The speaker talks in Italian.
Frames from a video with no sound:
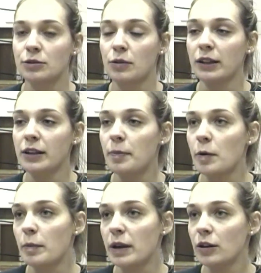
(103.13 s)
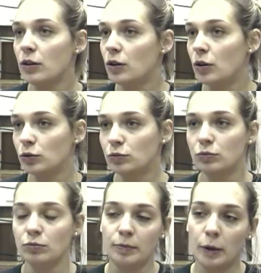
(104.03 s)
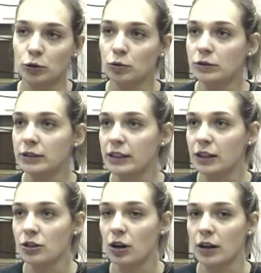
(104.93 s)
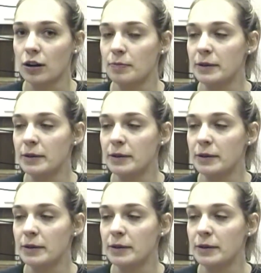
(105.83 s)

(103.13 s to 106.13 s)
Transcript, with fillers: squadre più o meno un po' tutte se la giocano,